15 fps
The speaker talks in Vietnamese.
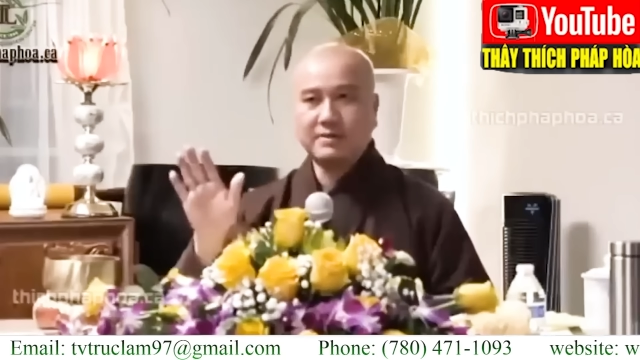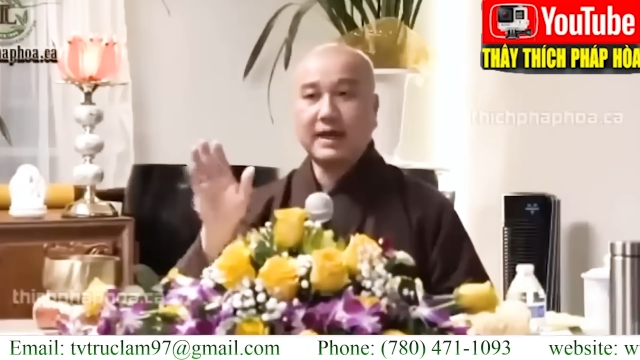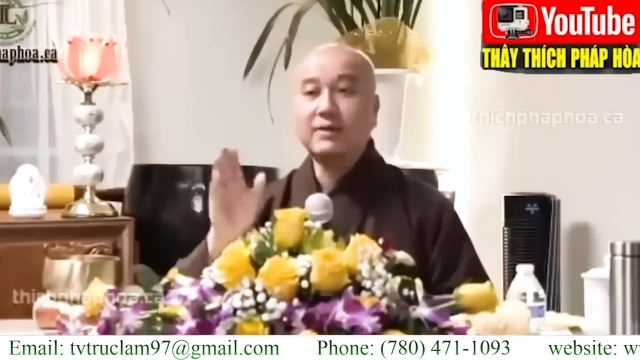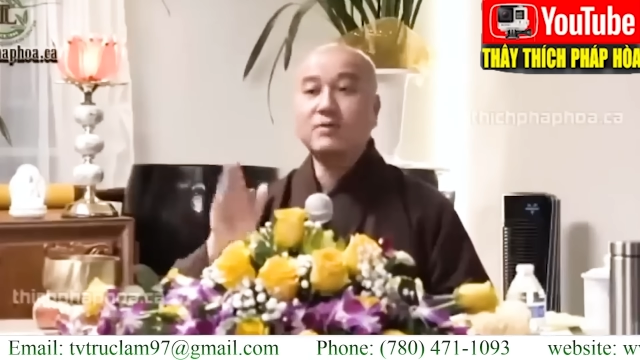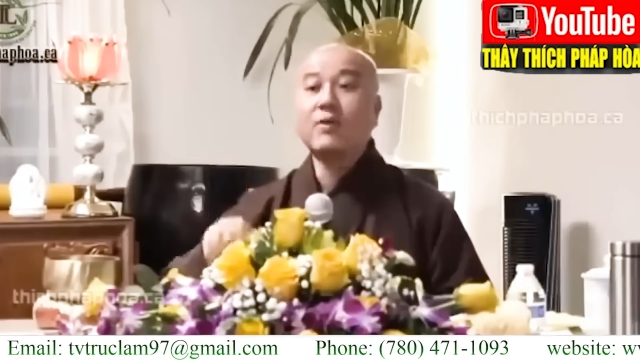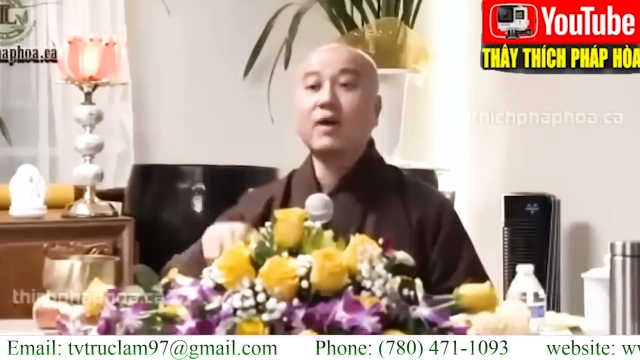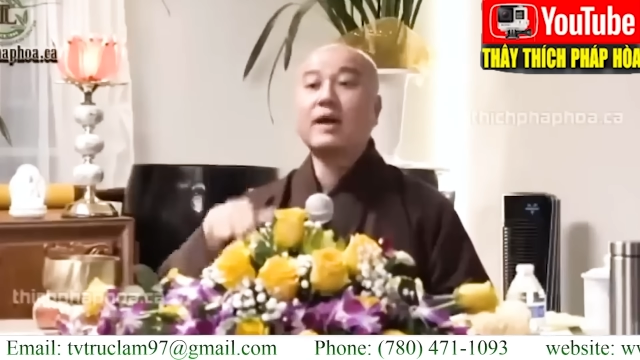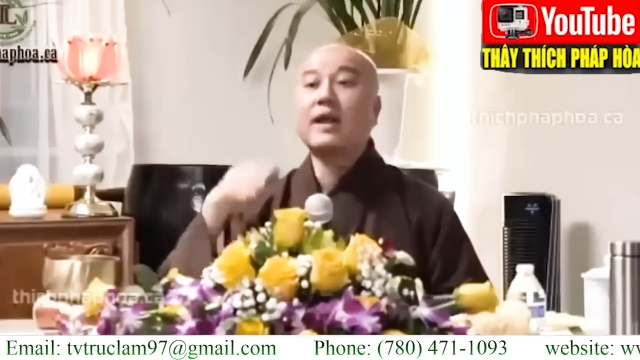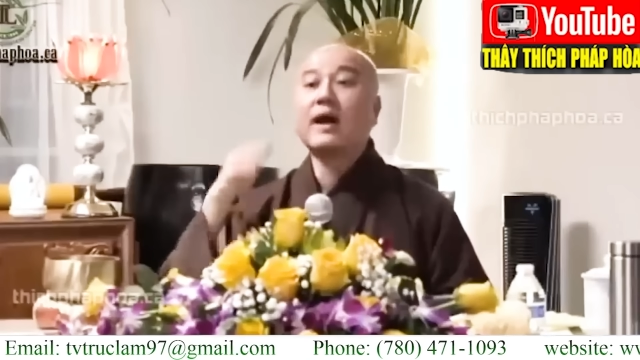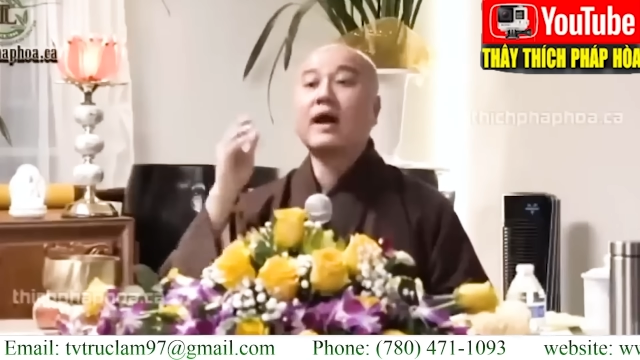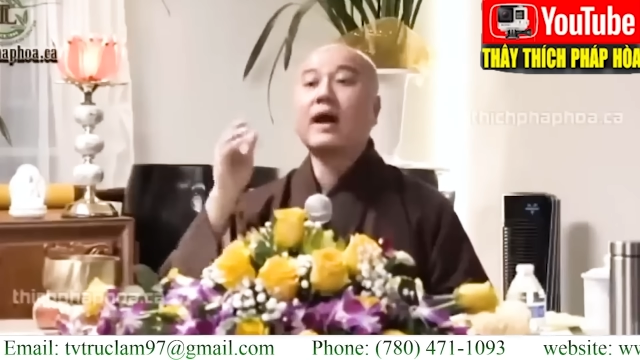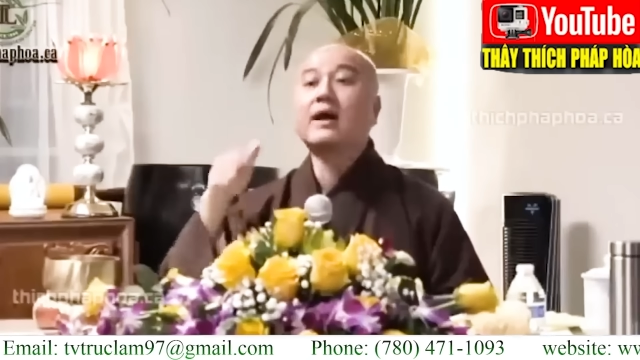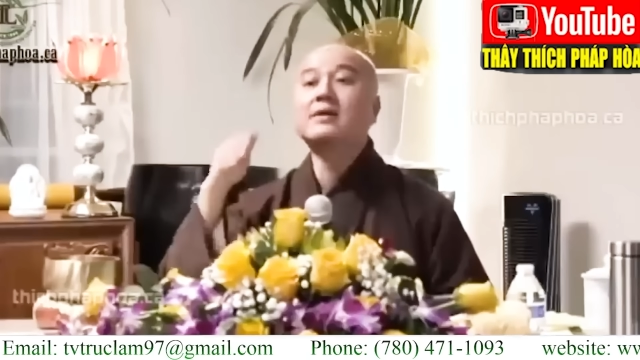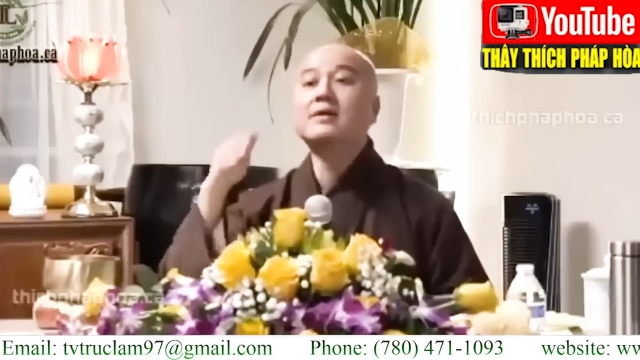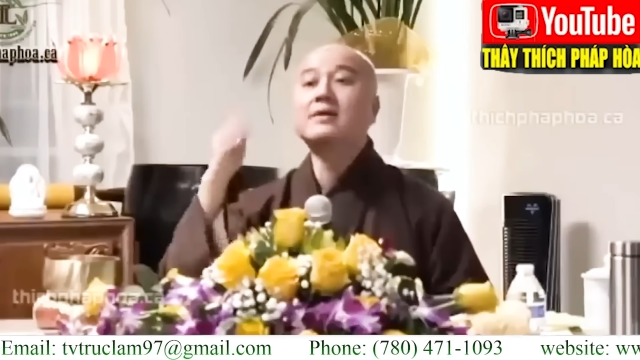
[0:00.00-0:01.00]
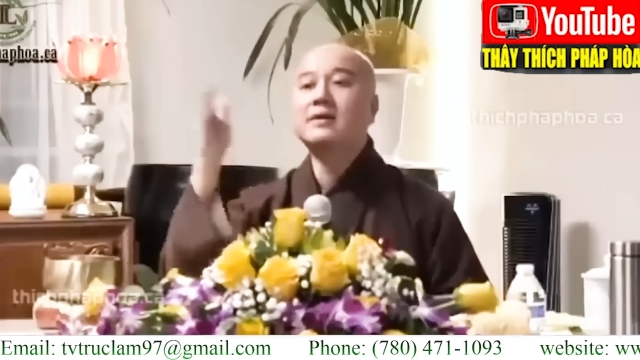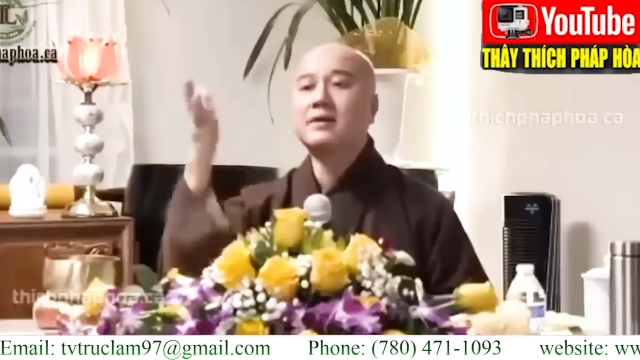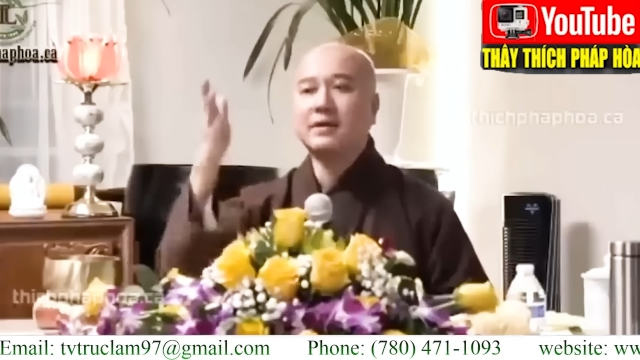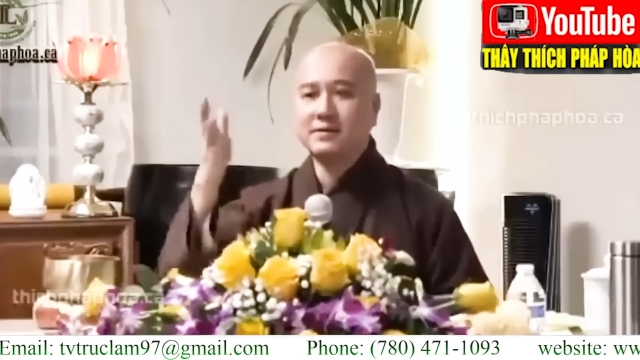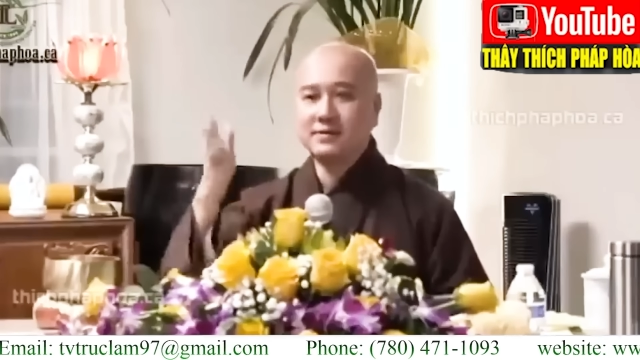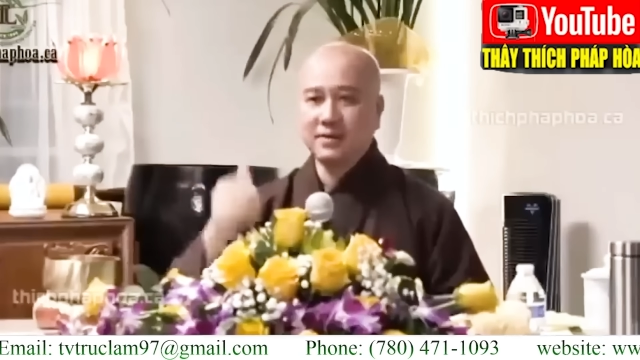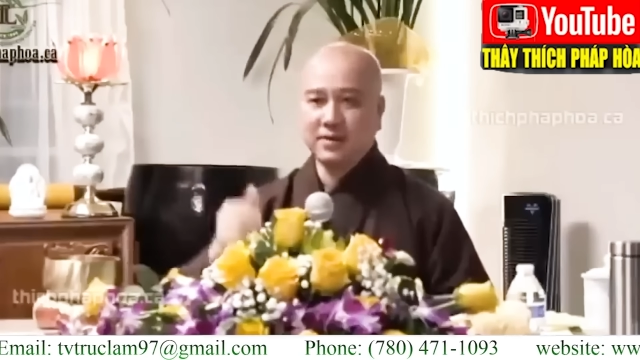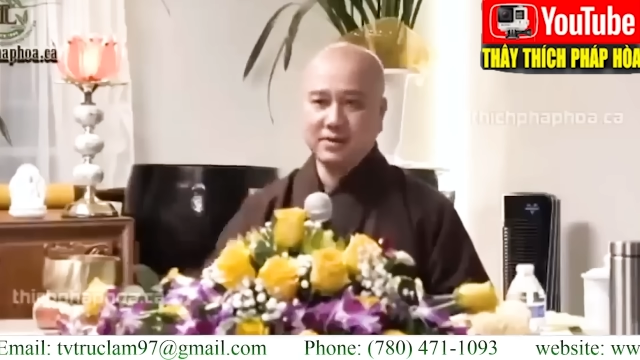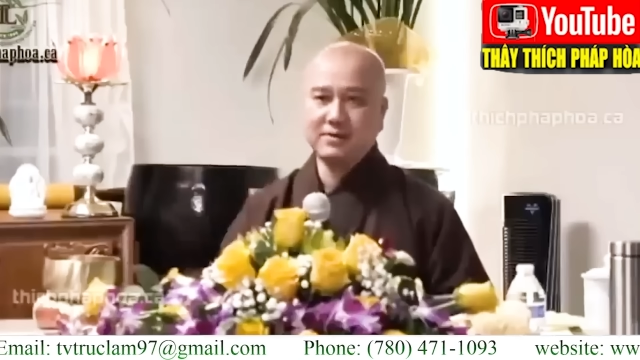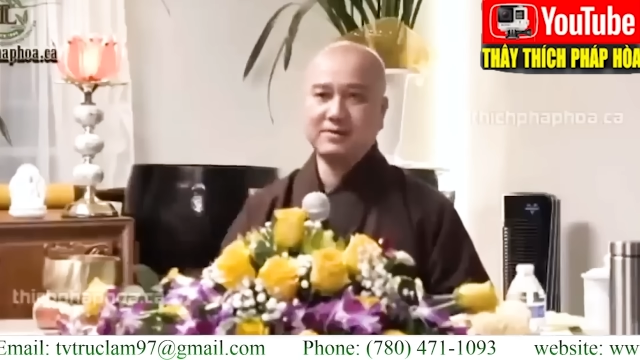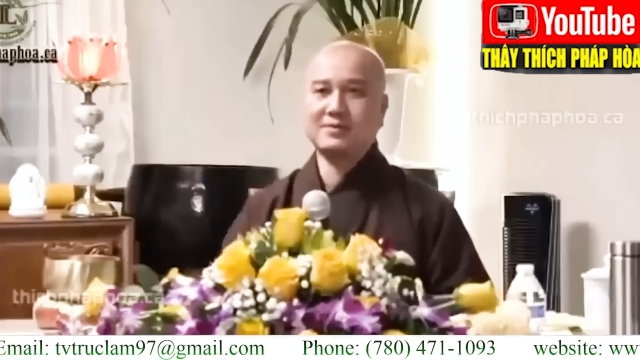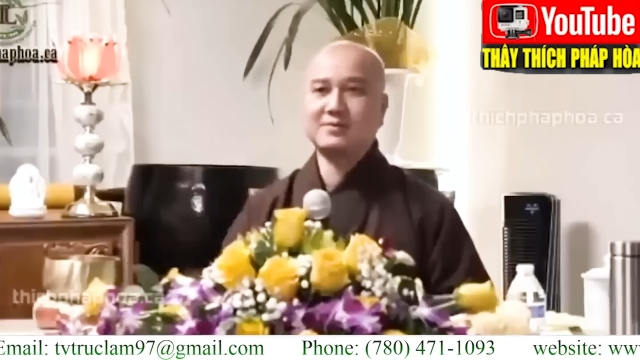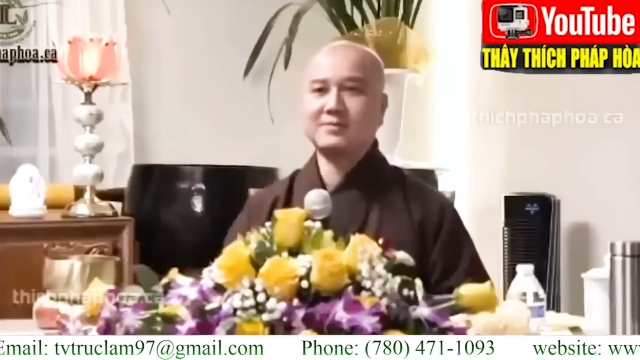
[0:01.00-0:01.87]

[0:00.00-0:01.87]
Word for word: chẳng qua là ẩn hiện thôi.